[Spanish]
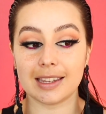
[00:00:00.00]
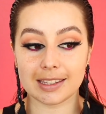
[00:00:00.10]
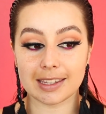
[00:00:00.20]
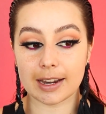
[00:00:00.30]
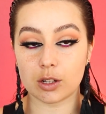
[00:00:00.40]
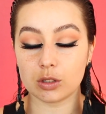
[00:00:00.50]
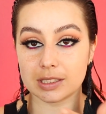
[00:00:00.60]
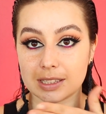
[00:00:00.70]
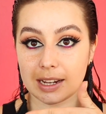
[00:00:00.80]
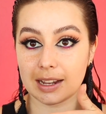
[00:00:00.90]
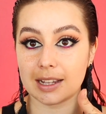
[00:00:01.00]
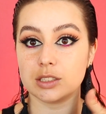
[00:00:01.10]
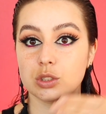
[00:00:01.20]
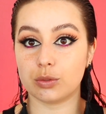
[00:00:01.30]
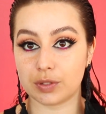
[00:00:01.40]
Y quiero que
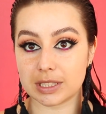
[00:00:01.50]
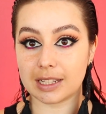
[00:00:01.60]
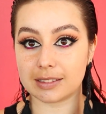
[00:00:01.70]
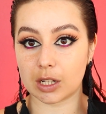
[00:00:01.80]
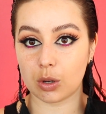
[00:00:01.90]
tenga suficiente